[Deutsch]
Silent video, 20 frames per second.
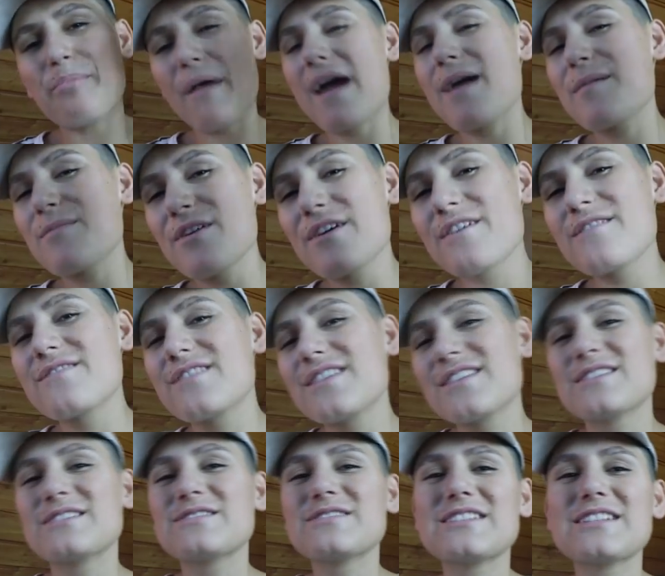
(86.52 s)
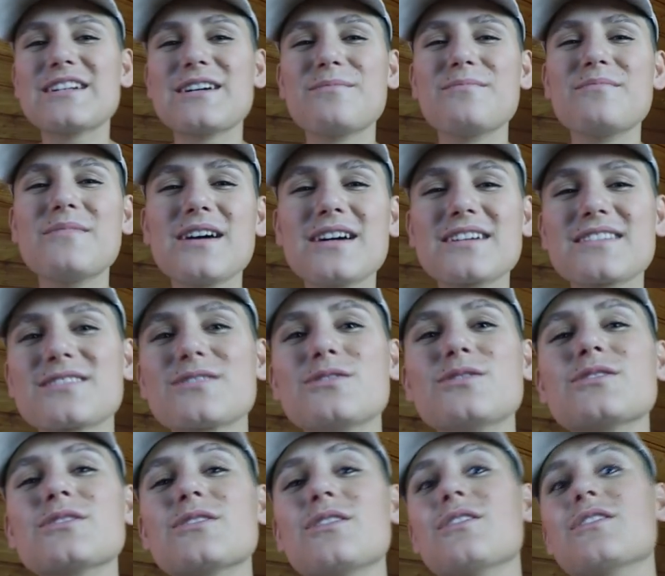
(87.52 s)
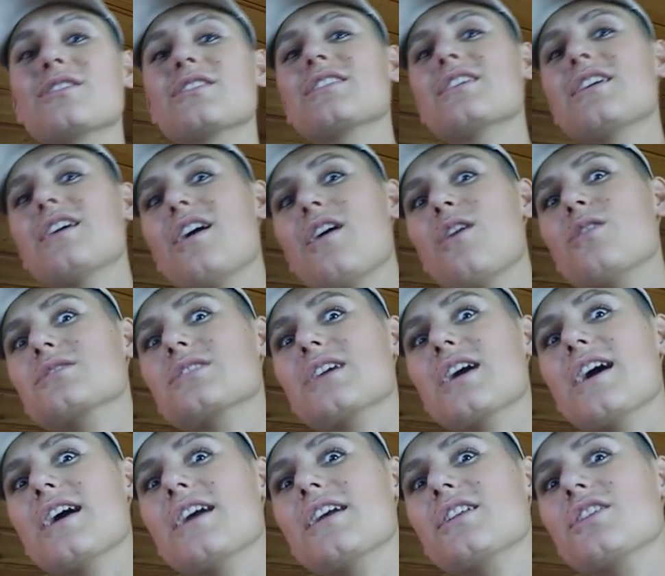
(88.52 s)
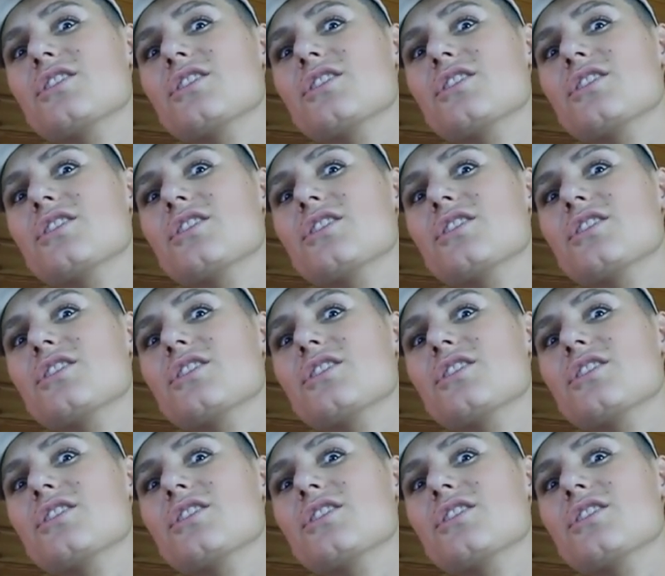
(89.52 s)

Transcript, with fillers: beim neuen Video wieder. Macht's gut und haut rein.